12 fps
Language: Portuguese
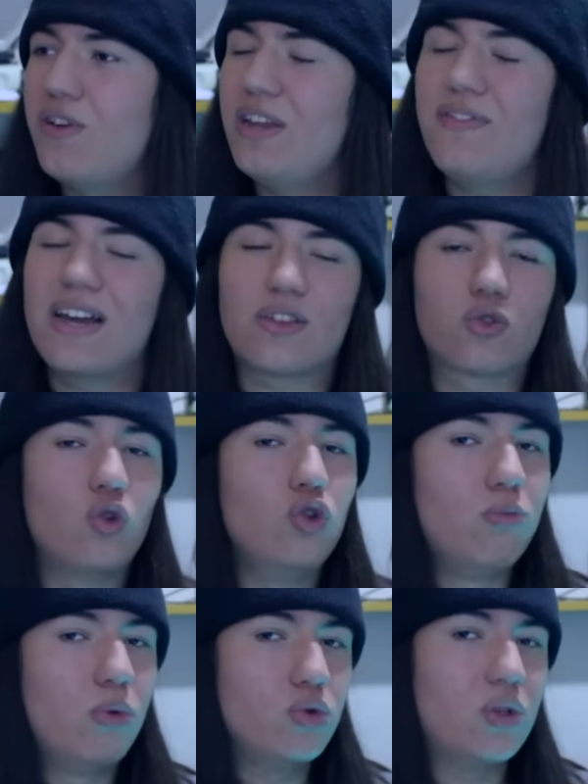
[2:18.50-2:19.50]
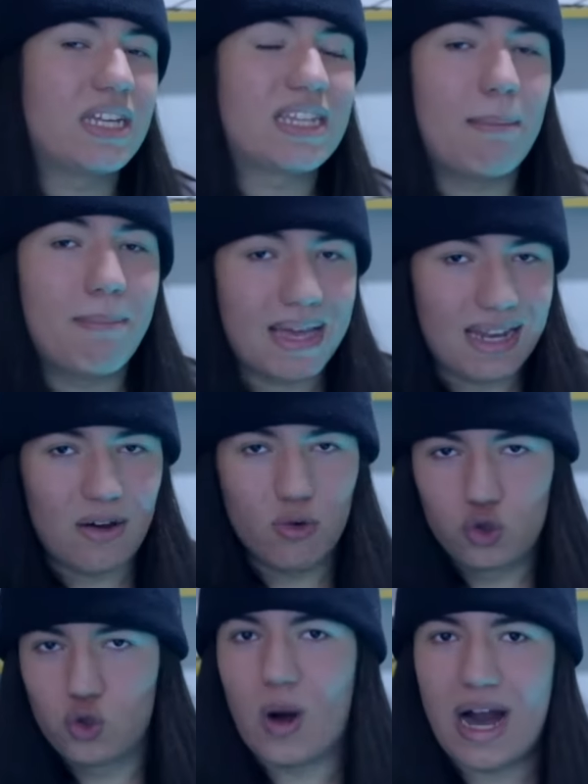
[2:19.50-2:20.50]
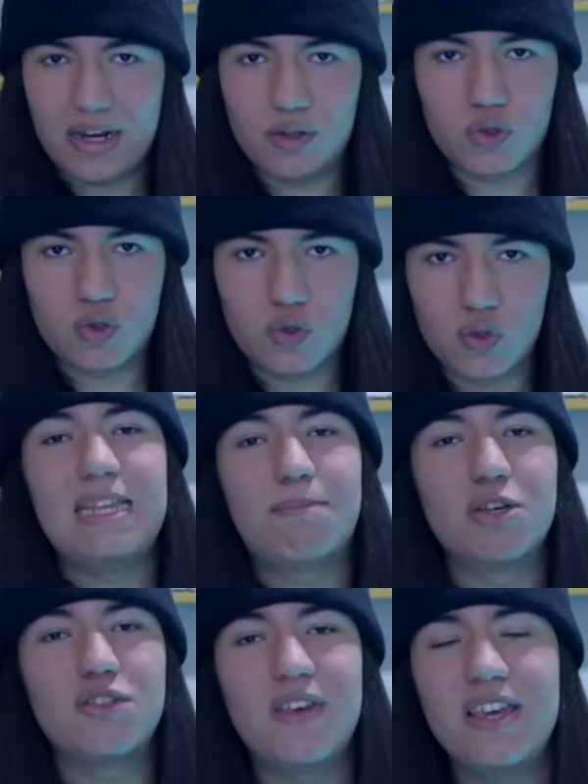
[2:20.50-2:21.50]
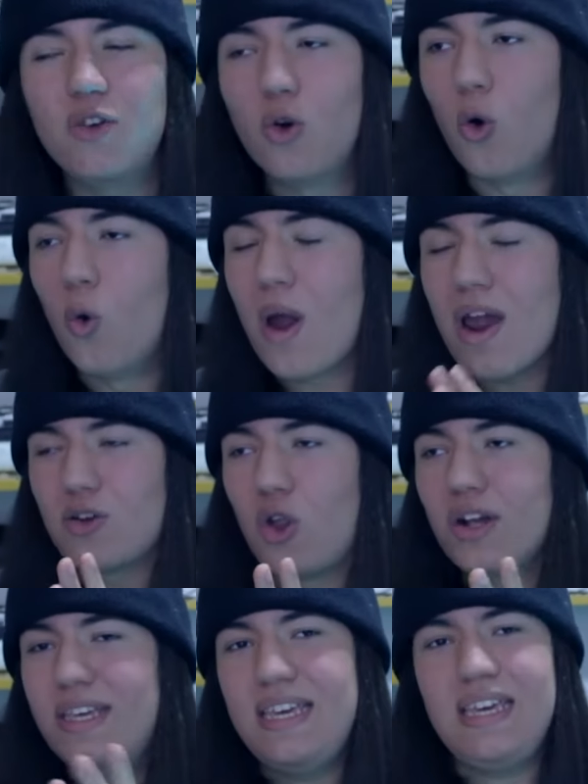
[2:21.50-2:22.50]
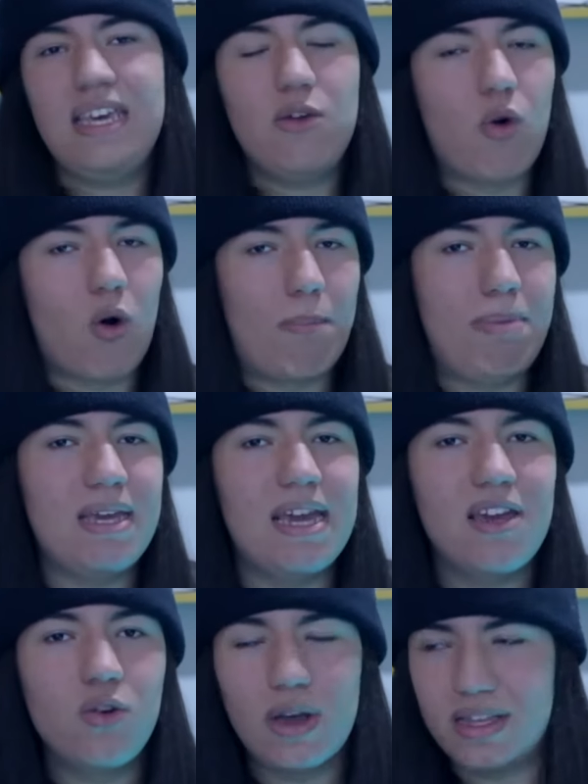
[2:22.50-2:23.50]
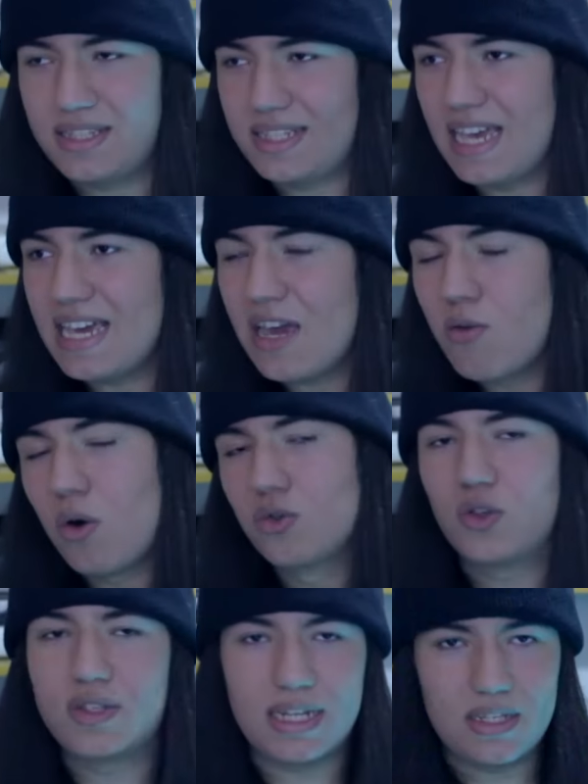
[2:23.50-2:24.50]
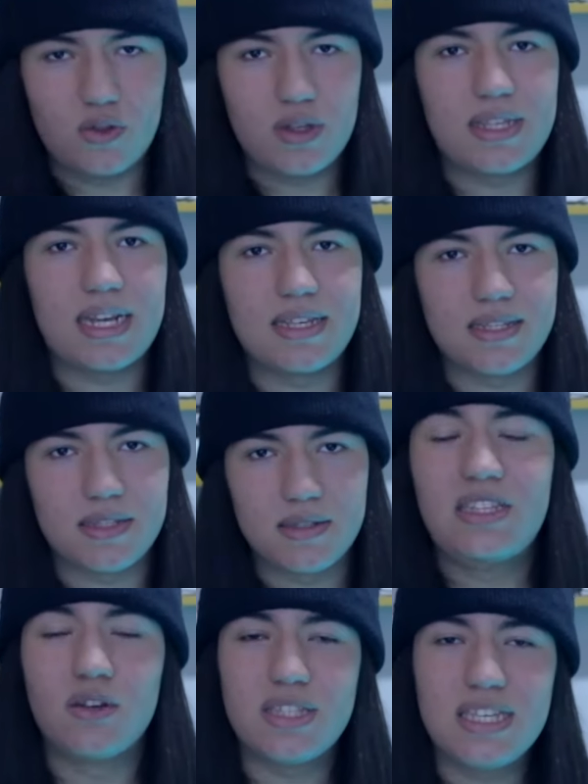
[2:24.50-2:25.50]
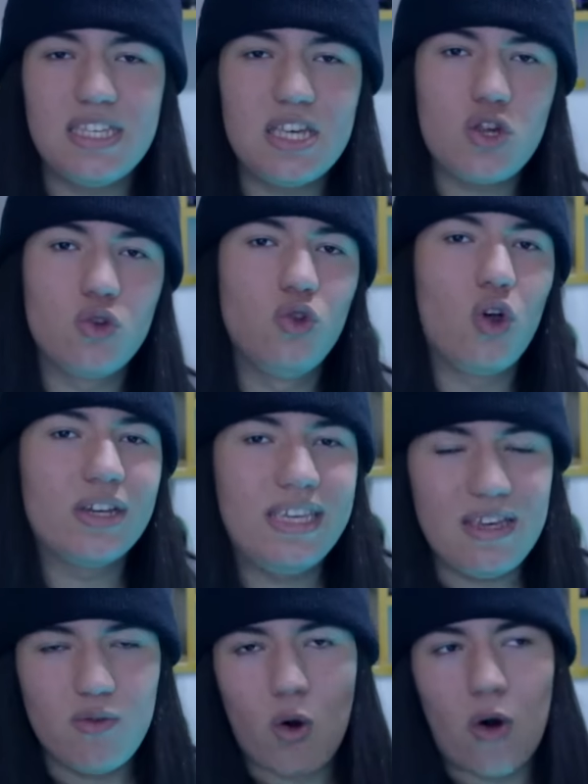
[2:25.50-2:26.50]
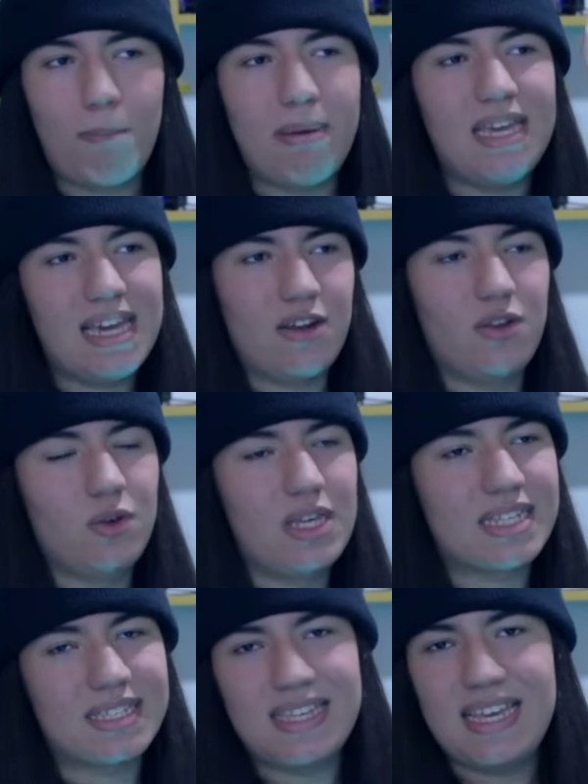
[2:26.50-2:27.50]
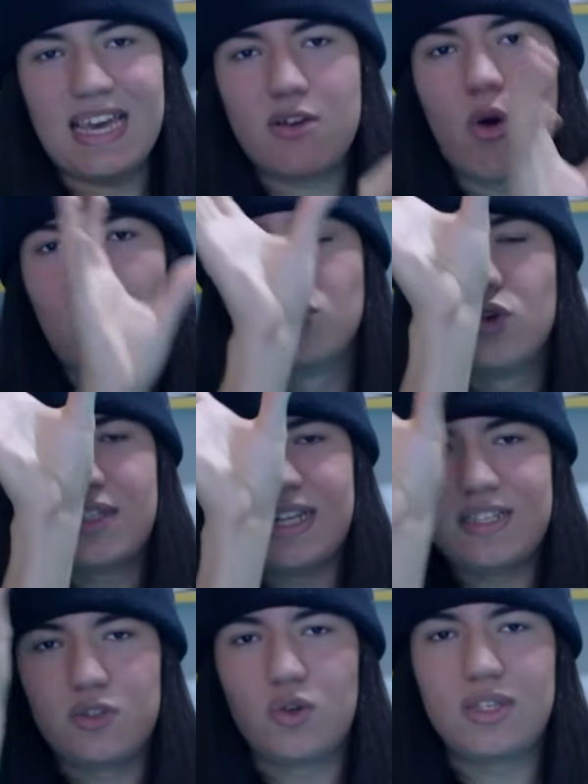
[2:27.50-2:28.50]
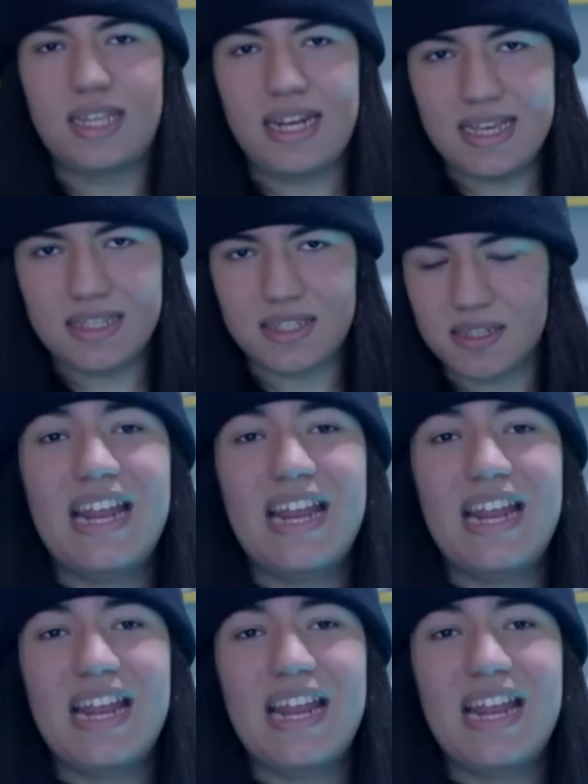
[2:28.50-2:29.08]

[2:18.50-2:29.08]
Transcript: verificar todo mundo da tabela usuários. Aí depois vem o where login igual a pinheiro and senha igual 123123. Então se existir um login igual a pinheiro e a senha igual 123123,